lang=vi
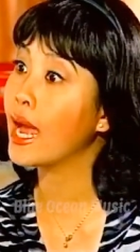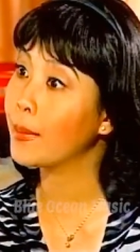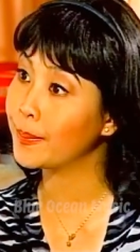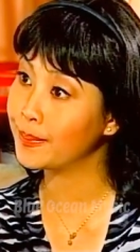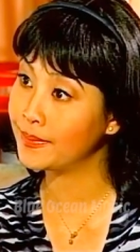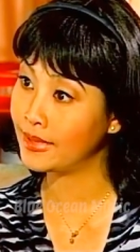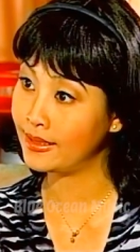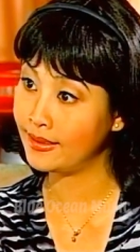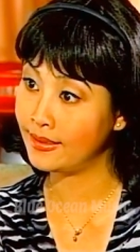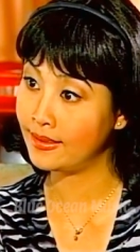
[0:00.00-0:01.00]
ông chứ.
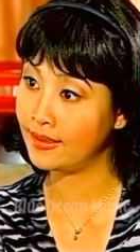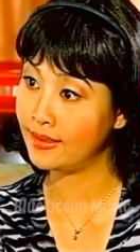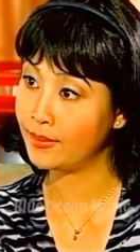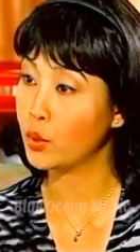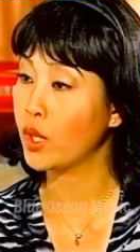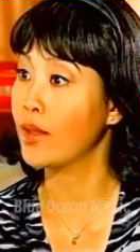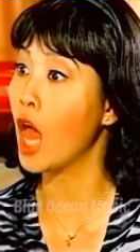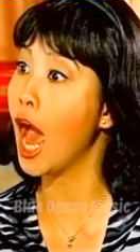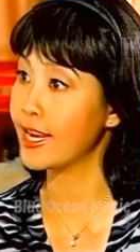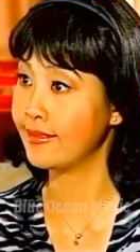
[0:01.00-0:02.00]
Nhưng mà tôi lại
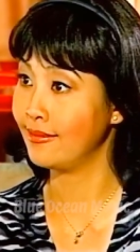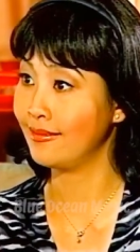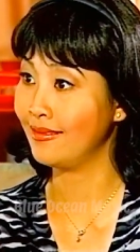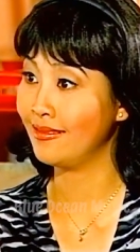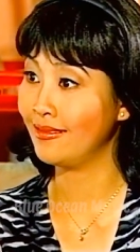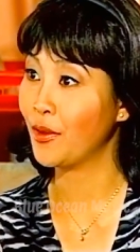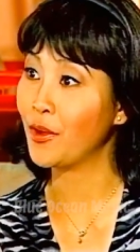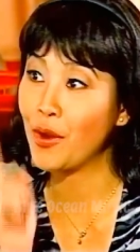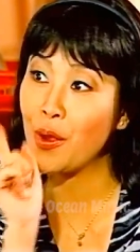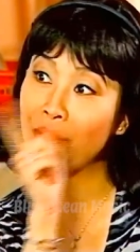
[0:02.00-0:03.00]
thích. Tôi phải
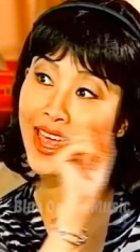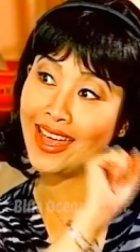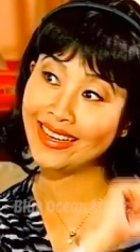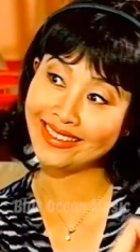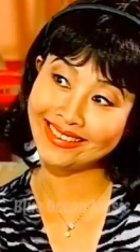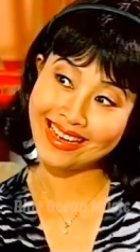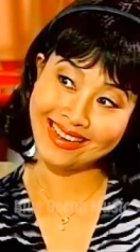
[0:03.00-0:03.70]
có điều kiện chứ.